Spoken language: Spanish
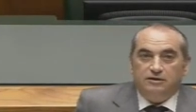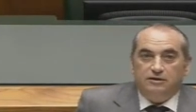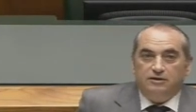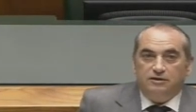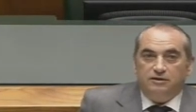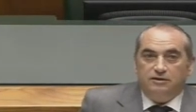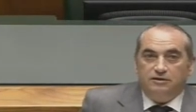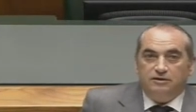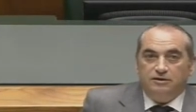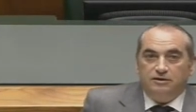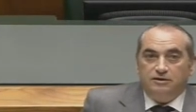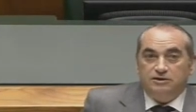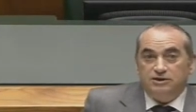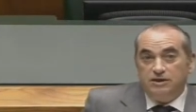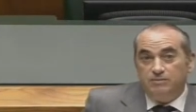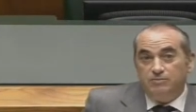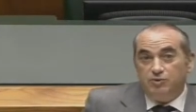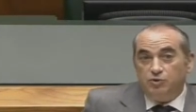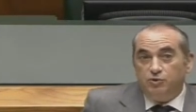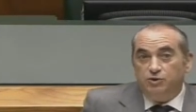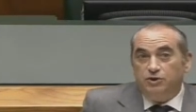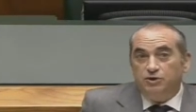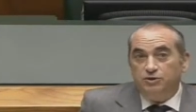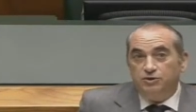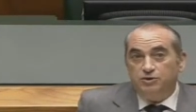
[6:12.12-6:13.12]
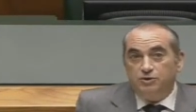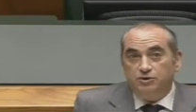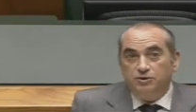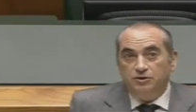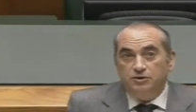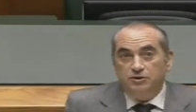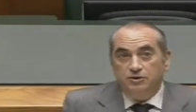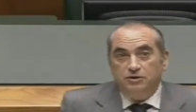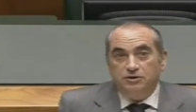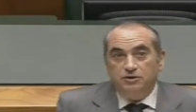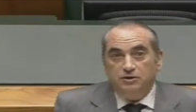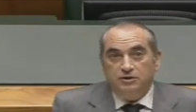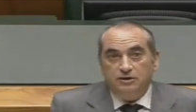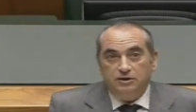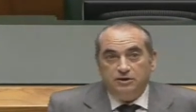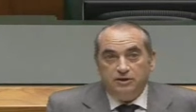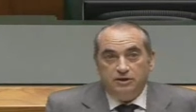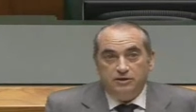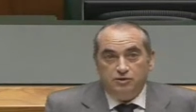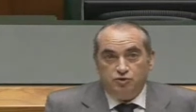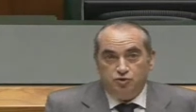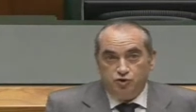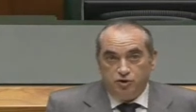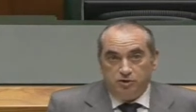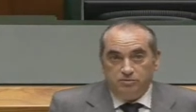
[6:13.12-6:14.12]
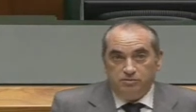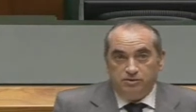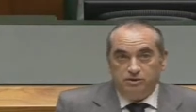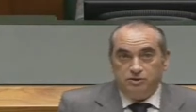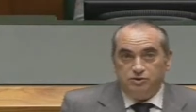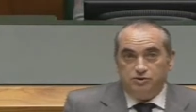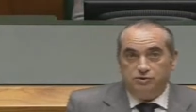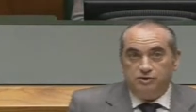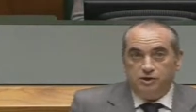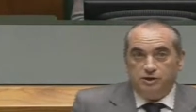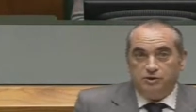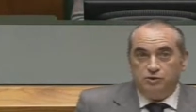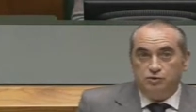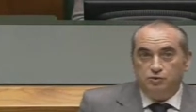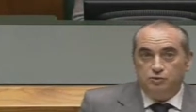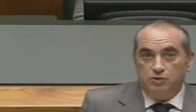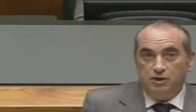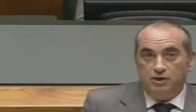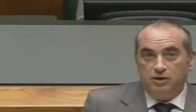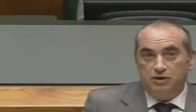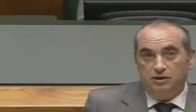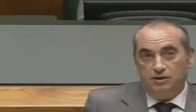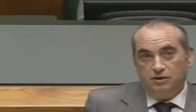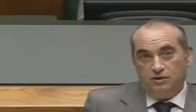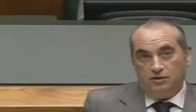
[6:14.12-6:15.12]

Este proyecto, en su dimensión actual,